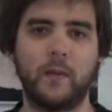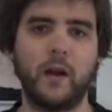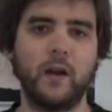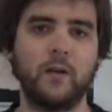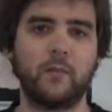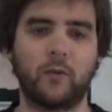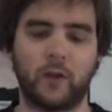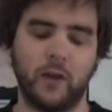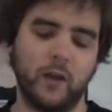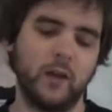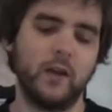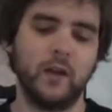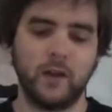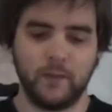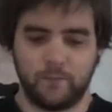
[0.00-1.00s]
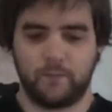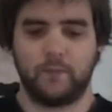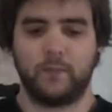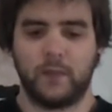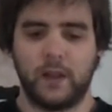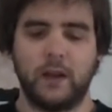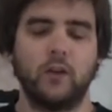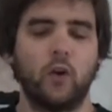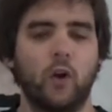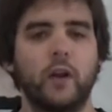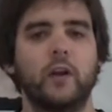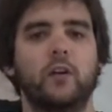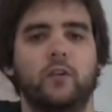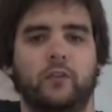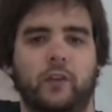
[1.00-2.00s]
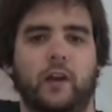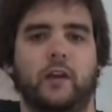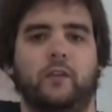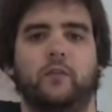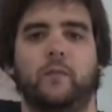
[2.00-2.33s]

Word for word: Mario, porque es lógico, o sea,